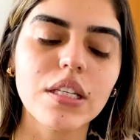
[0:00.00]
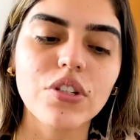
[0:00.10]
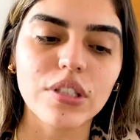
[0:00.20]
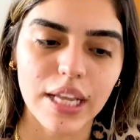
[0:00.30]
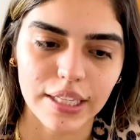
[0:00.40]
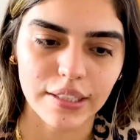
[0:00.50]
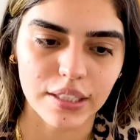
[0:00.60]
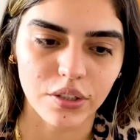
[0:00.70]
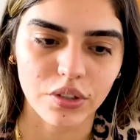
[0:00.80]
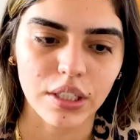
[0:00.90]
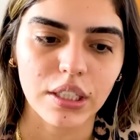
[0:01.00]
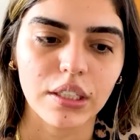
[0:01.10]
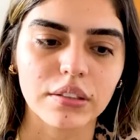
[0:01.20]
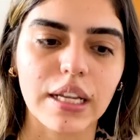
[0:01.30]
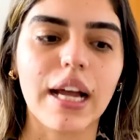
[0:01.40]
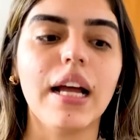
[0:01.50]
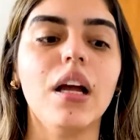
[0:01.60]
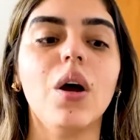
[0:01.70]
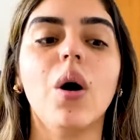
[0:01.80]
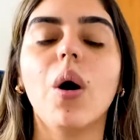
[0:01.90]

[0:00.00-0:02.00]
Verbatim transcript: estéticas, tá?